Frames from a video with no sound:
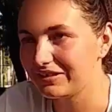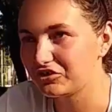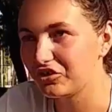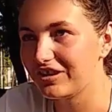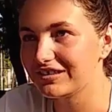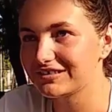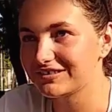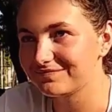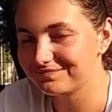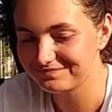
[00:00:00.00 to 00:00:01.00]
Que
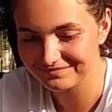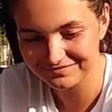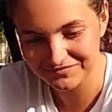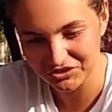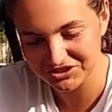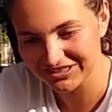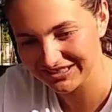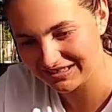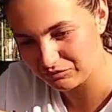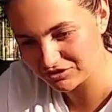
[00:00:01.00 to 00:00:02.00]
todas nos
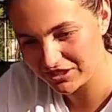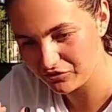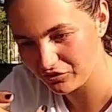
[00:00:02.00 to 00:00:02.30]
intentamos